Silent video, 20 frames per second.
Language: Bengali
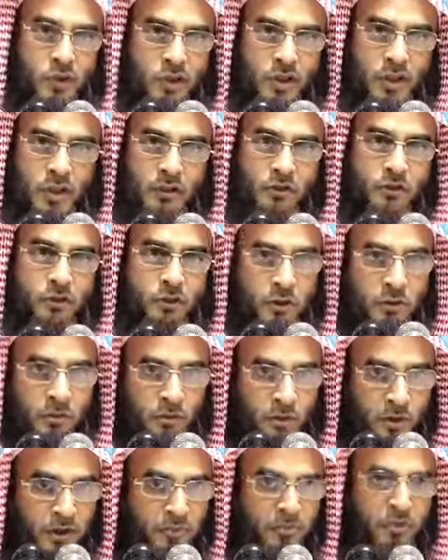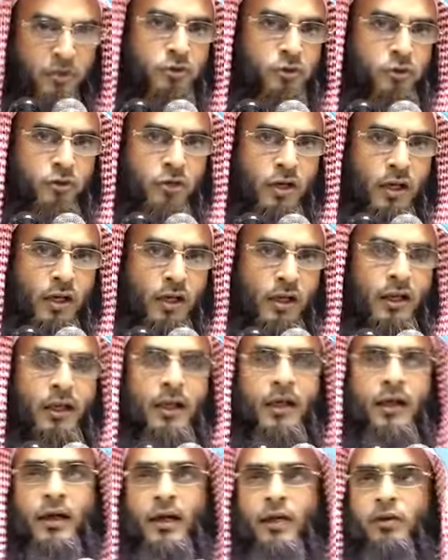জি হ্যাঁ সর্বনিম্ন সংখ্যা
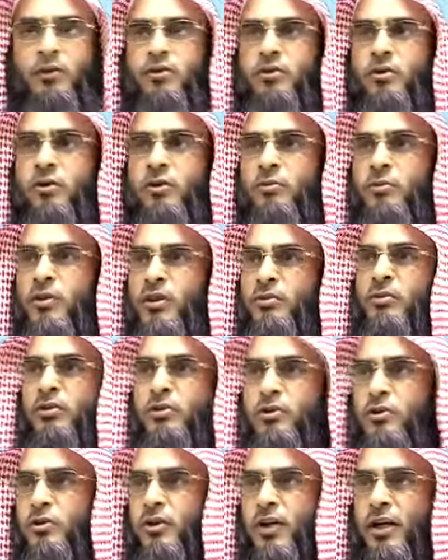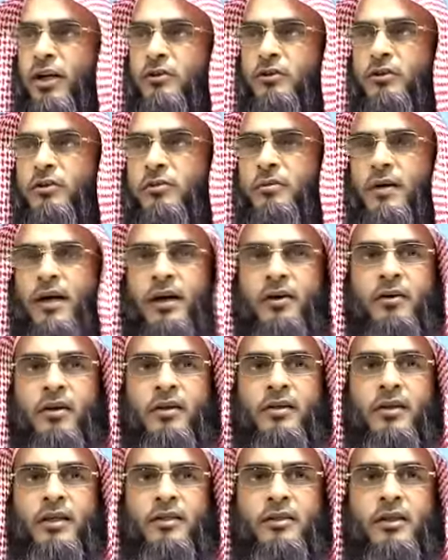কারণ সর্বনিম্ন সংখ্যায় যদি ভাগ
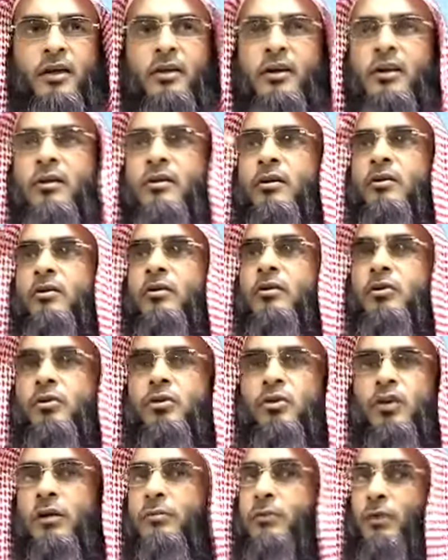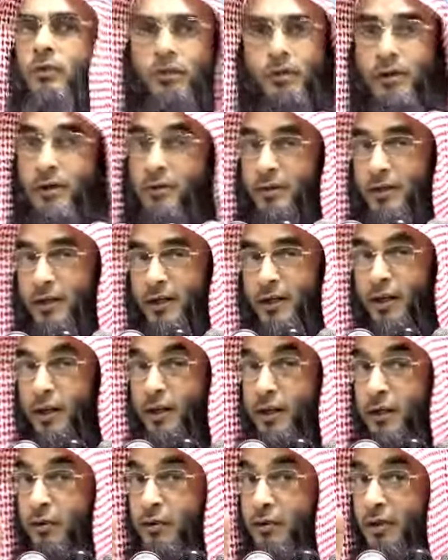হয়ে যায় তাহলে সংখ্যা বড় করার দরকার
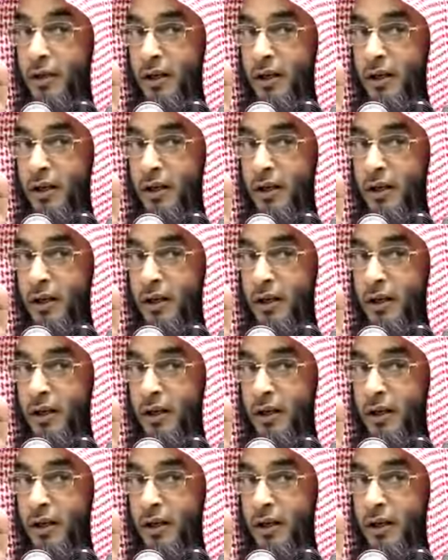নাই এটাও